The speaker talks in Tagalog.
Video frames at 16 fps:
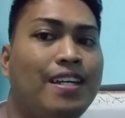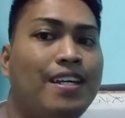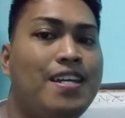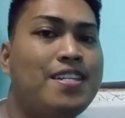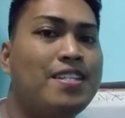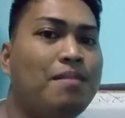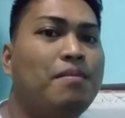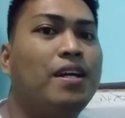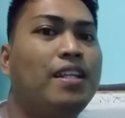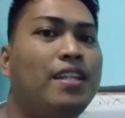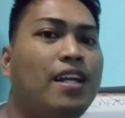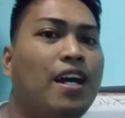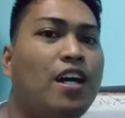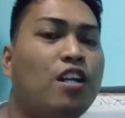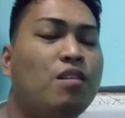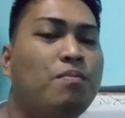Isang
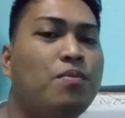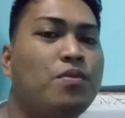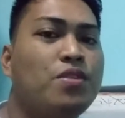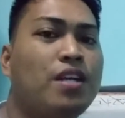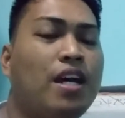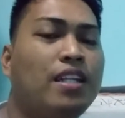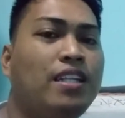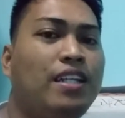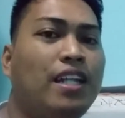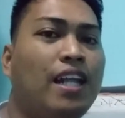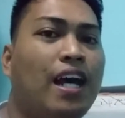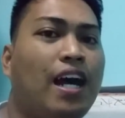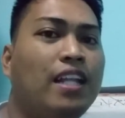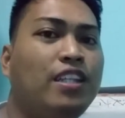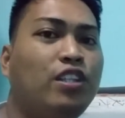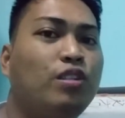magandang araw po sa ating
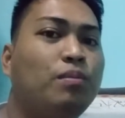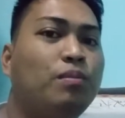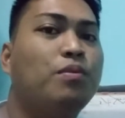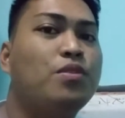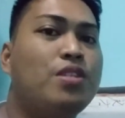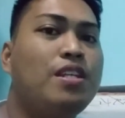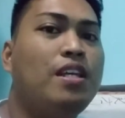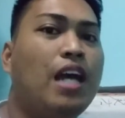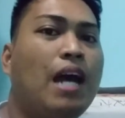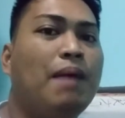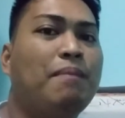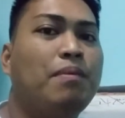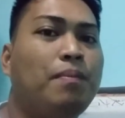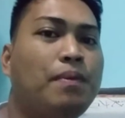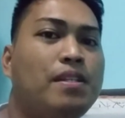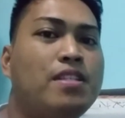lahat. Ito po si
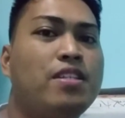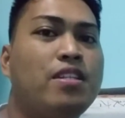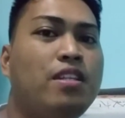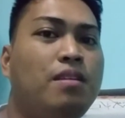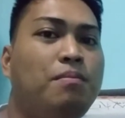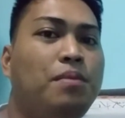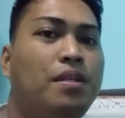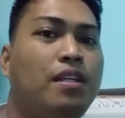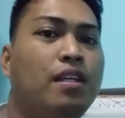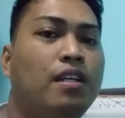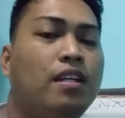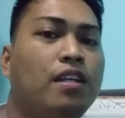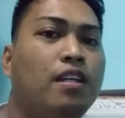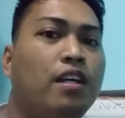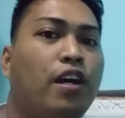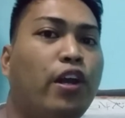Happy Pills TV.
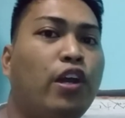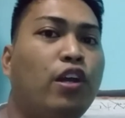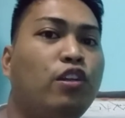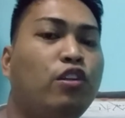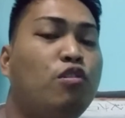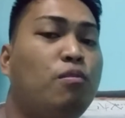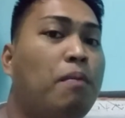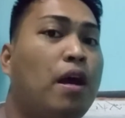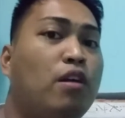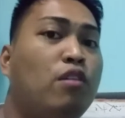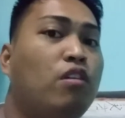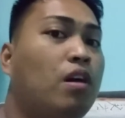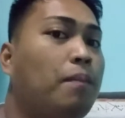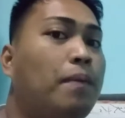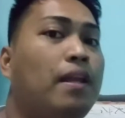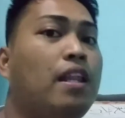Ngayon kung bago
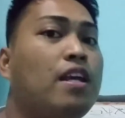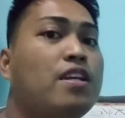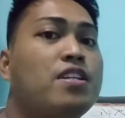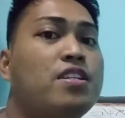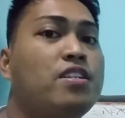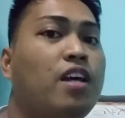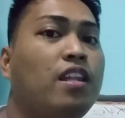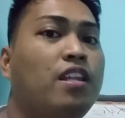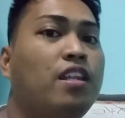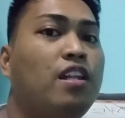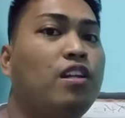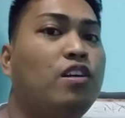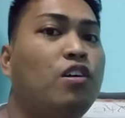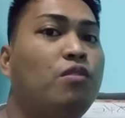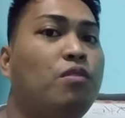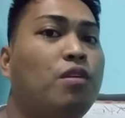ka pa lang sa channel
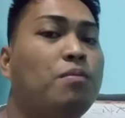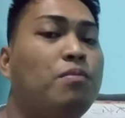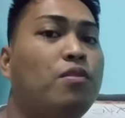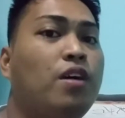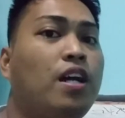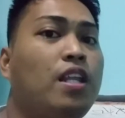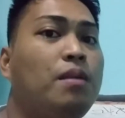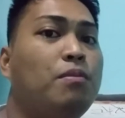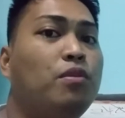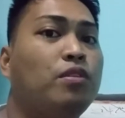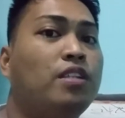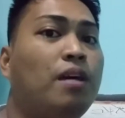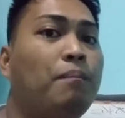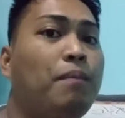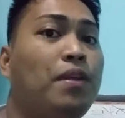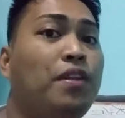ko, huwag mong
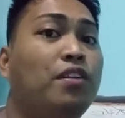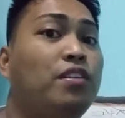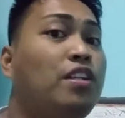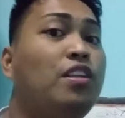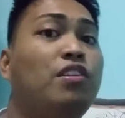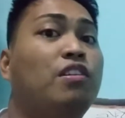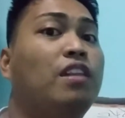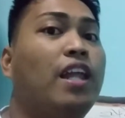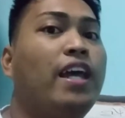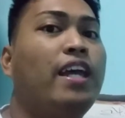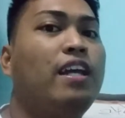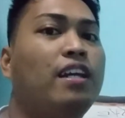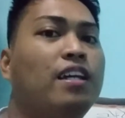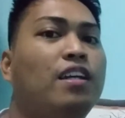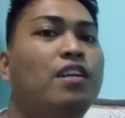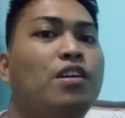kalimutang pindutin yung
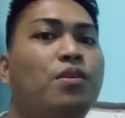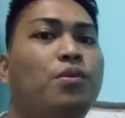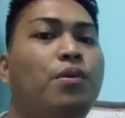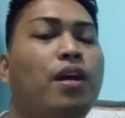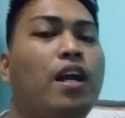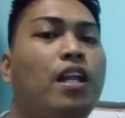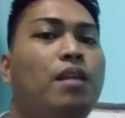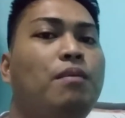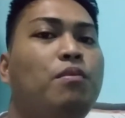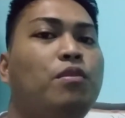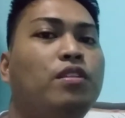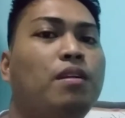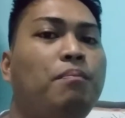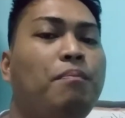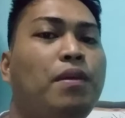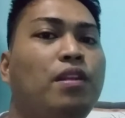like. Huwag
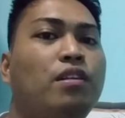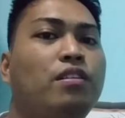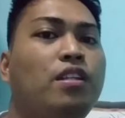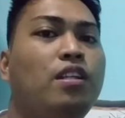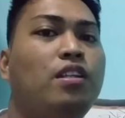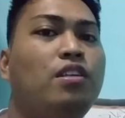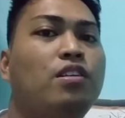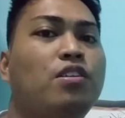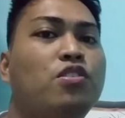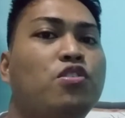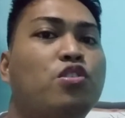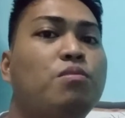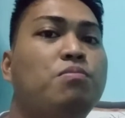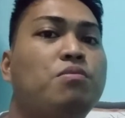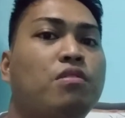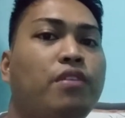kalimutang pindutin yung
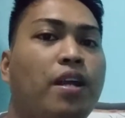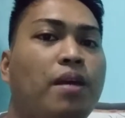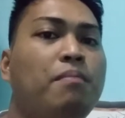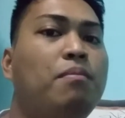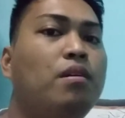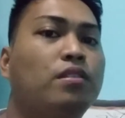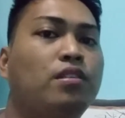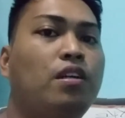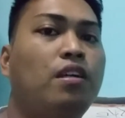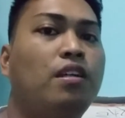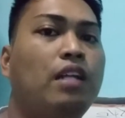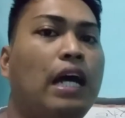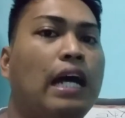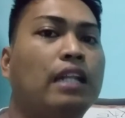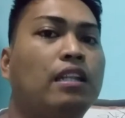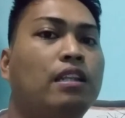subscribe button
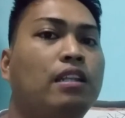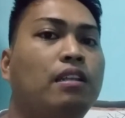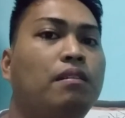at